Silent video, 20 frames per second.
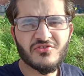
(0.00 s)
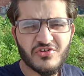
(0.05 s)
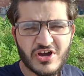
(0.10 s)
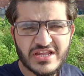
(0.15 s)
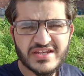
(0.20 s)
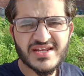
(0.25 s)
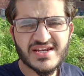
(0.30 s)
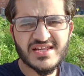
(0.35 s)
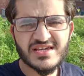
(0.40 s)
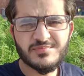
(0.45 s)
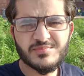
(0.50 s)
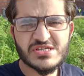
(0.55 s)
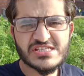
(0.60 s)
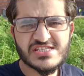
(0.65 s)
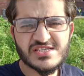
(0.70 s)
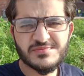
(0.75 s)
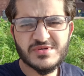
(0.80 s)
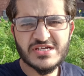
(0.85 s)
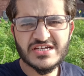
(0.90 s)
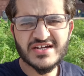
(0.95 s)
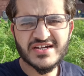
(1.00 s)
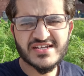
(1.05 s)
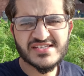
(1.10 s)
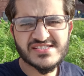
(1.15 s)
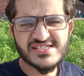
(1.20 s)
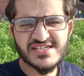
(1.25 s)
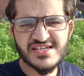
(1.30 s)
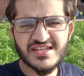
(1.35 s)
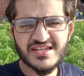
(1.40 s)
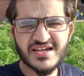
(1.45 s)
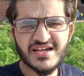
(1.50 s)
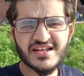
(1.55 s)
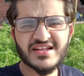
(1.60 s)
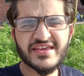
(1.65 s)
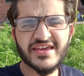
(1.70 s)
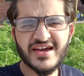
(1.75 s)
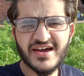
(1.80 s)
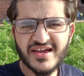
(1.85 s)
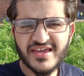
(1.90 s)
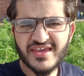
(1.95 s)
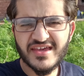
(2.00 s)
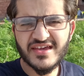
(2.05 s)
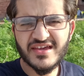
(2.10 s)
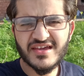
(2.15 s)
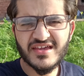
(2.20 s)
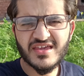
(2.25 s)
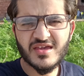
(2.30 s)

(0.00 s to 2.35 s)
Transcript: फाइनली पीसीबी का डिसीजन निकल के आ गया है